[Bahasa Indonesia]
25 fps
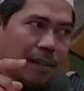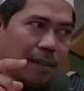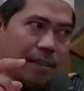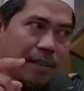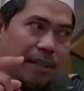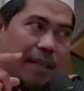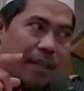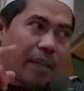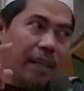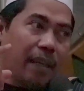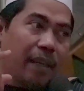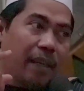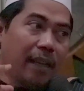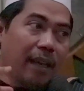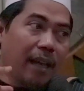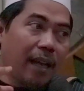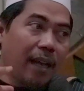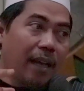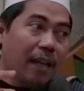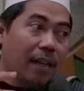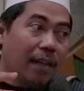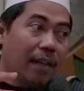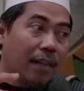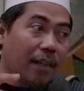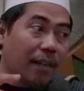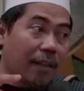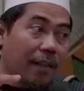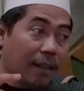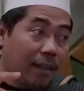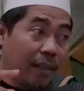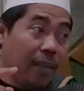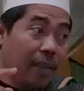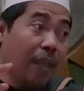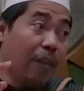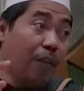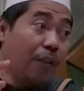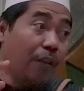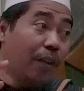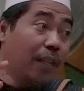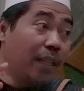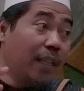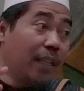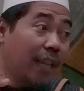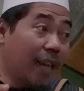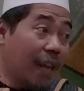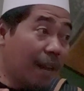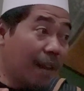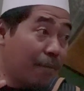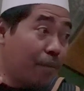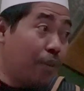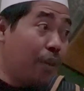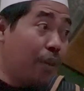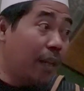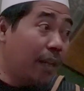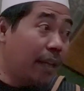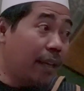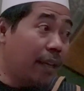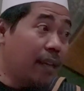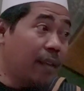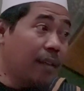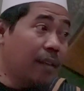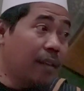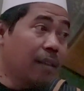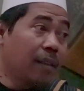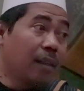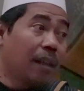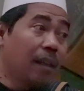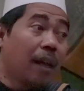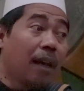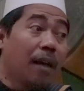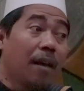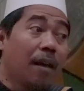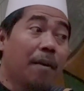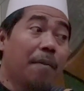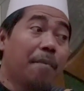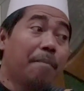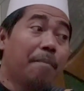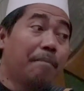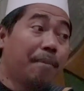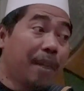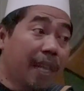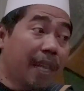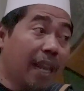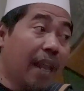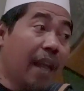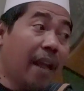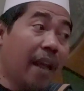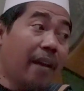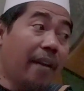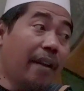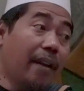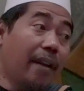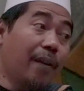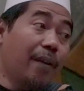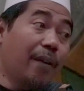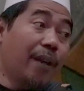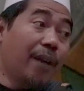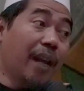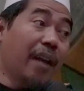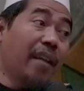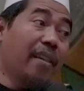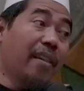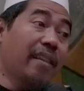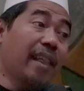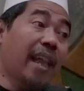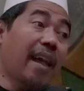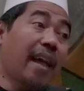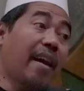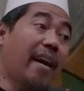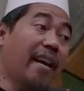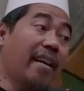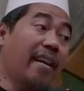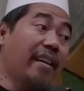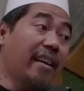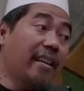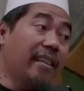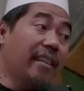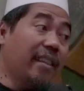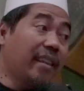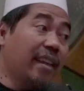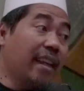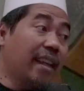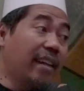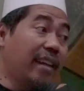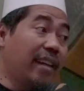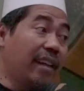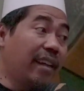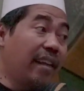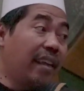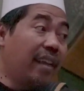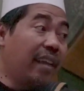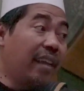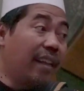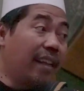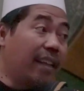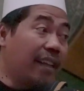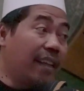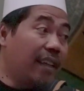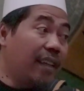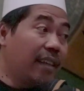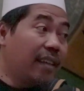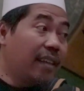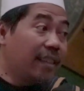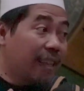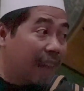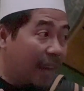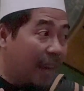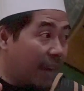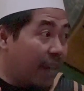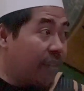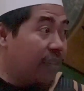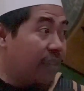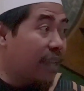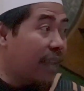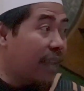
sehingga ditaruh di tengah boleh bila ada orang tangannya tidak di kiri jangan